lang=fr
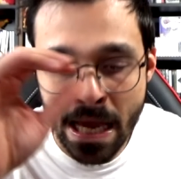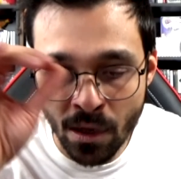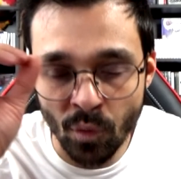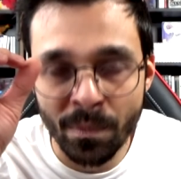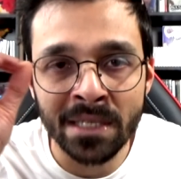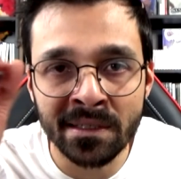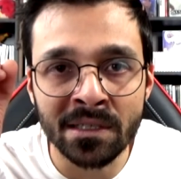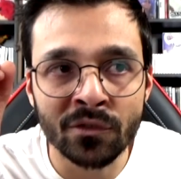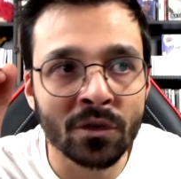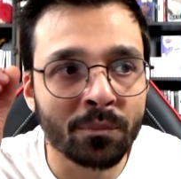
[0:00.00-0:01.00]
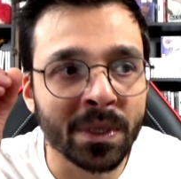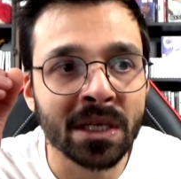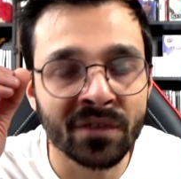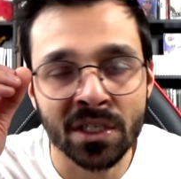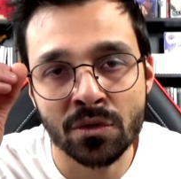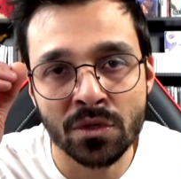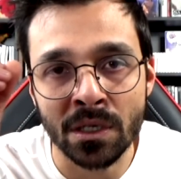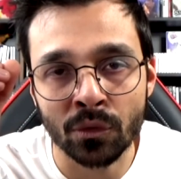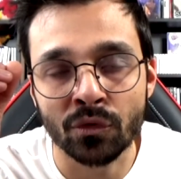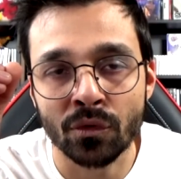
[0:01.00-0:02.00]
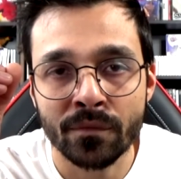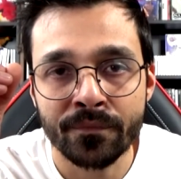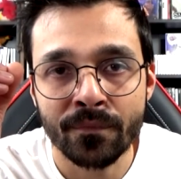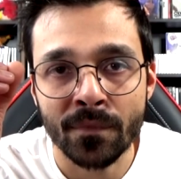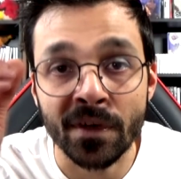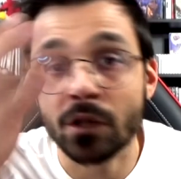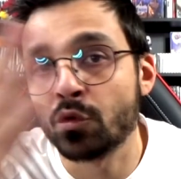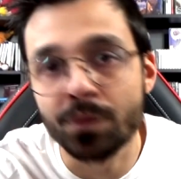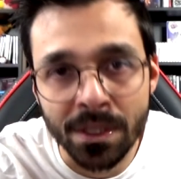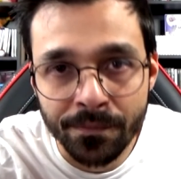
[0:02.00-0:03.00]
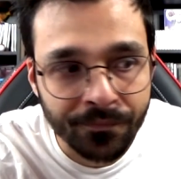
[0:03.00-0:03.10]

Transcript: Un combat digne de Pain versus Naruto. La QB.